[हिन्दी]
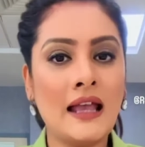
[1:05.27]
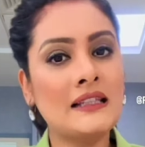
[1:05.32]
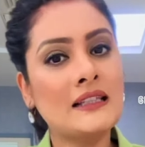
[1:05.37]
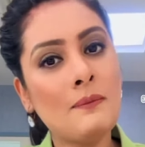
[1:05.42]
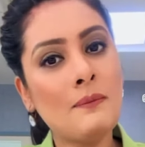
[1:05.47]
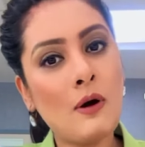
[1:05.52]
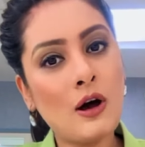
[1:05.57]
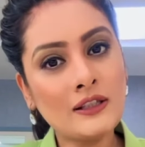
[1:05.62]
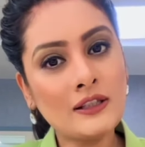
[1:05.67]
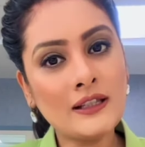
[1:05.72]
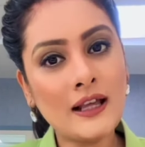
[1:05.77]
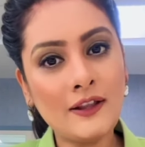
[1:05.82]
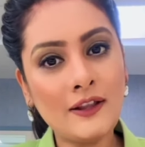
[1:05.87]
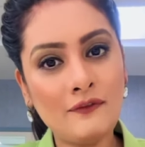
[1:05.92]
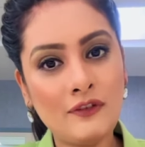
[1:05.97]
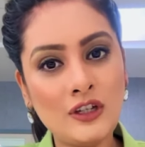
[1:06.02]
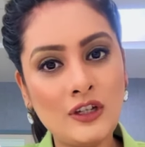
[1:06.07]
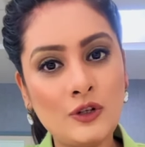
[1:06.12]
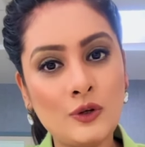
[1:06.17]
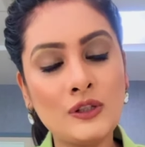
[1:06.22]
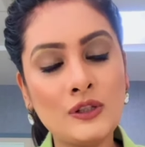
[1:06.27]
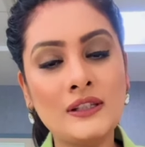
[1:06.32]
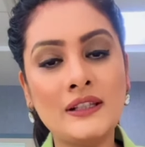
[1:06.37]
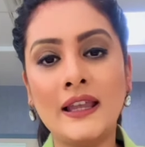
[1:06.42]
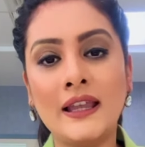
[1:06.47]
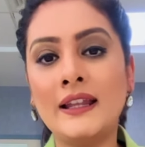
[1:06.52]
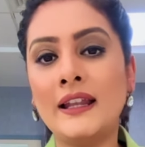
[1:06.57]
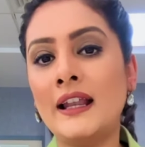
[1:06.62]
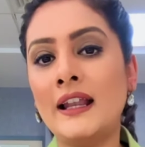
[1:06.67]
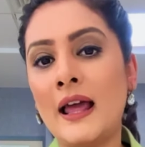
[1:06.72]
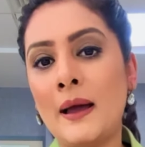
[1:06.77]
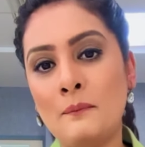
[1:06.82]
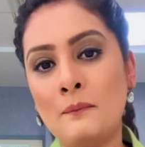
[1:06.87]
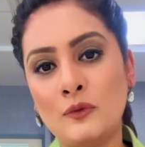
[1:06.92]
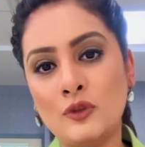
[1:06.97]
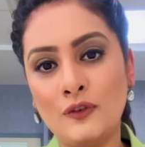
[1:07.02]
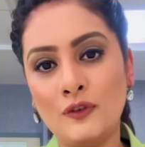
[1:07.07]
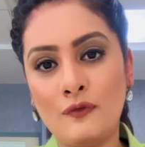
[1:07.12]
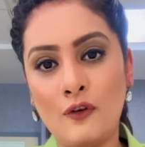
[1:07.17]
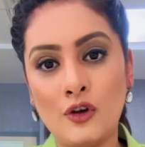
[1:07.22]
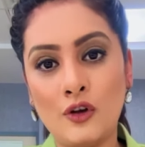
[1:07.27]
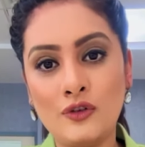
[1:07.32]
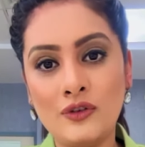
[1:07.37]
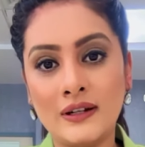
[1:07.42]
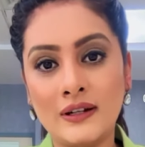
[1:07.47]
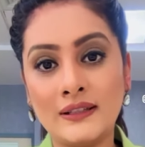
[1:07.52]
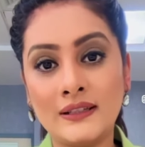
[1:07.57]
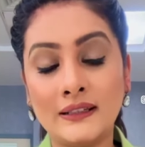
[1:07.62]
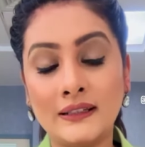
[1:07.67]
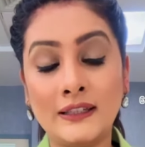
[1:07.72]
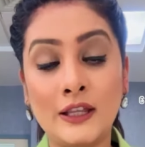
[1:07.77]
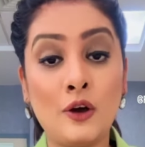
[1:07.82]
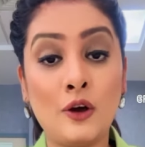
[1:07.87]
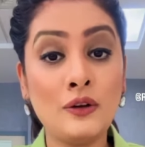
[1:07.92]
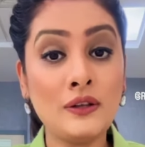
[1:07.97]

ऐसे बहुत सारे वीडियोस देखने के लिए आप मुझे फॉलो कर सकते हैं